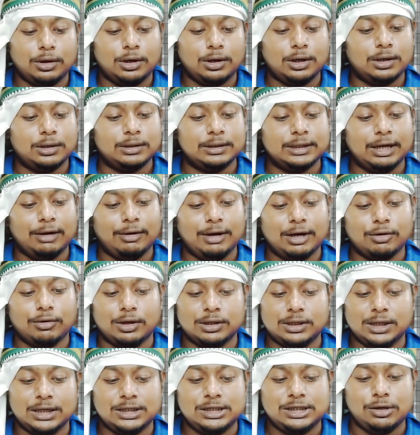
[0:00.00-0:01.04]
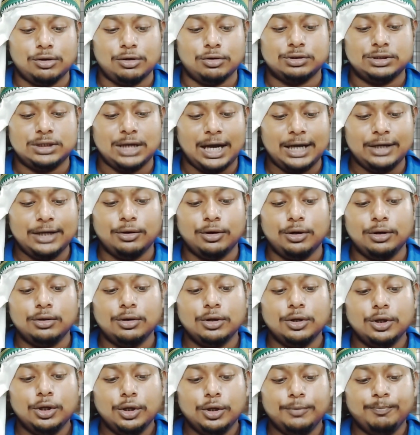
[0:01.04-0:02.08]
দেওয়ার কথা ছিল যাই হোক
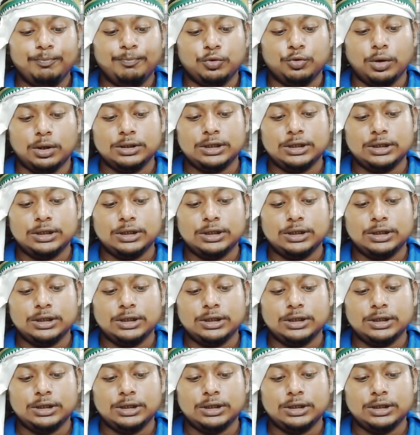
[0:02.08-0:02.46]
দু